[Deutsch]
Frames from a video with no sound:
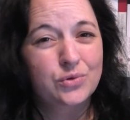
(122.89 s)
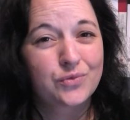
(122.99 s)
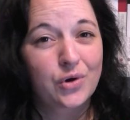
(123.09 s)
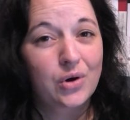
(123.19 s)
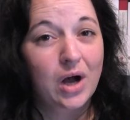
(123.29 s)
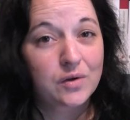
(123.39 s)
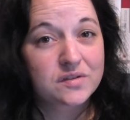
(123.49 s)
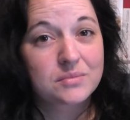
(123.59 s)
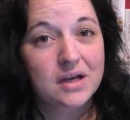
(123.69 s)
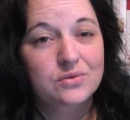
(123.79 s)
irgendwo auch
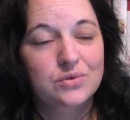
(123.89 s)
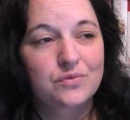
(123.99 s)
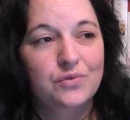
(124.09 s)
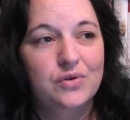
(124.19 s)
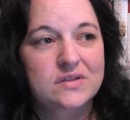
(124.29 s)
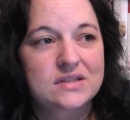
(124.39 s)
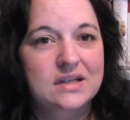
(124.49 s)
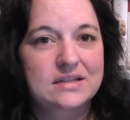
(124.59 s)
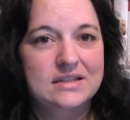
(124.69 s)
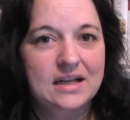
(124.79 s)
ausmacht und wovon sie
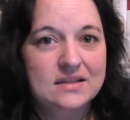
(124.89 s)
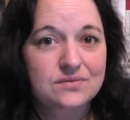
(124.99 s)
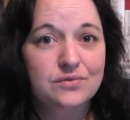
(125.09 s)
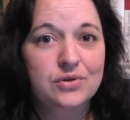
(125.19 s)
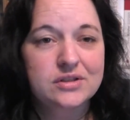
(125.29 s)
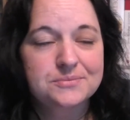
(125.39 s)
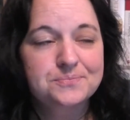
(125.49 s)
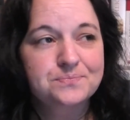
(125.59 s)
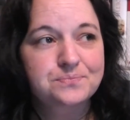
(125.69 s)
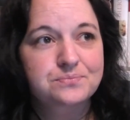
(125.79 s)
dann nicht lassen
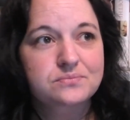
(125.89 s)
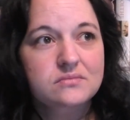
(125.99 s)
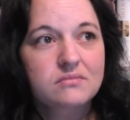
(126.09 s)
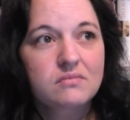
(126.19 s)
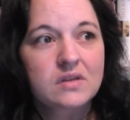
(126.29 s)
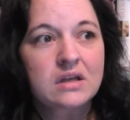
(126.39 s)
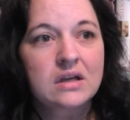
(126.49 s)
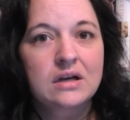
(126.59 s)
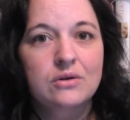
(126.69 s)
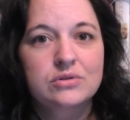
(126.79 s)
wollten,
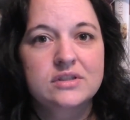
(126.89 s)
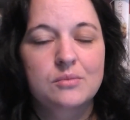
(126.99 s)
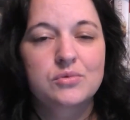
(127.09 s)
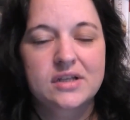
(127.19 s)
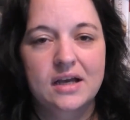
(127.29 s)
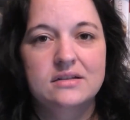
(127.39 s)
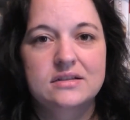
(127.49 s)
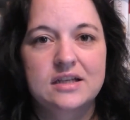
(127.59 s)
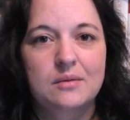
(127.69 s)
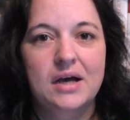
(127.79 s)
und der moderne,
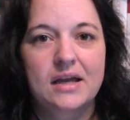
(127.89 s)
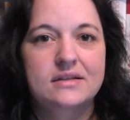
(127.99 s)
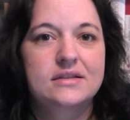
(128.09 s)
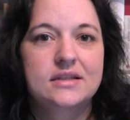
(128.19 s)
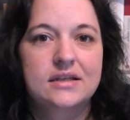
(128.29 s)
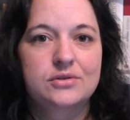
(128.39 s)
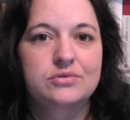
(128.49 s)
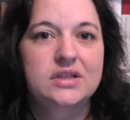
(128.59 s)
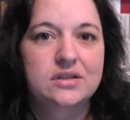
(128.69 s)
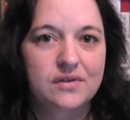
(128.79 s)
die aber eigentlich
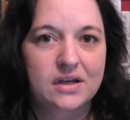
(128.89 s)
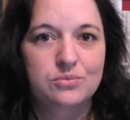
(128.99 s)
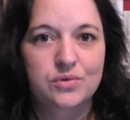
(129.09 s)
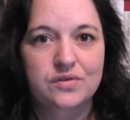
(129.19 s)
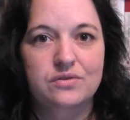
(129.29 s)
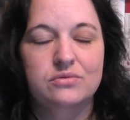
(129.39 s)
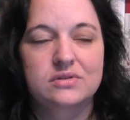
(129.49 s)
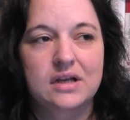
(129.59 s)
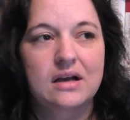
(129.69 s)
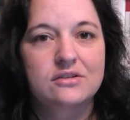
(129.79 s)
inkludiert werden müsste.
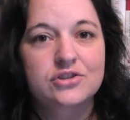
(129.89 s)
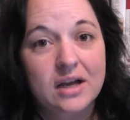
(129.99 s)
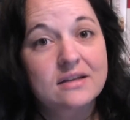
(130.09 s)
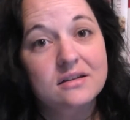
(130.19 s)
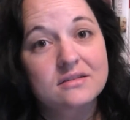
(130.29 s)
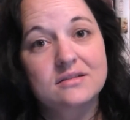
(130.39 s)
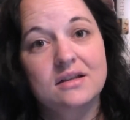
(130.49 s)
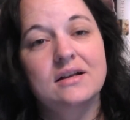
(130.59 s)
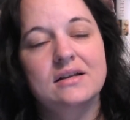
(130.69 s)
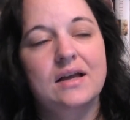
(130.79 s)
Und daran scheiterten
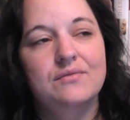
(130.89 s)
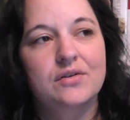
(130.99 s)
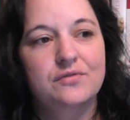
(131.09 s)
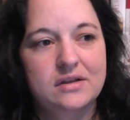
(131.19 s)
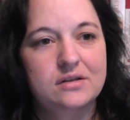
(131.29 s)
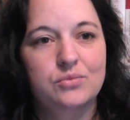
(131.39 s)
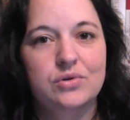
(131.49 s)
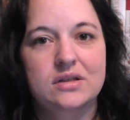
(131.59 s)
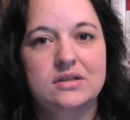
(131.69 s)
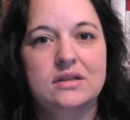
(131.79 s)
dann halt einfach viele
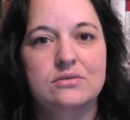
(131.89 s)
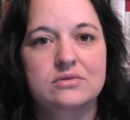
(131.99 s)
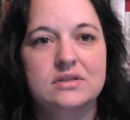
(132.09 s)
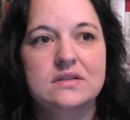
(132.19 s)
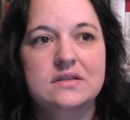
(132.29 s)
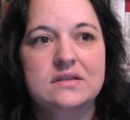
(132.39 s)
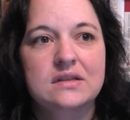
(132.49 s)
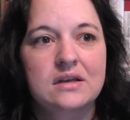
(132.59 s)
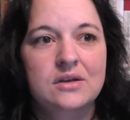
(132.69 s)
Monarchien. Und dieses,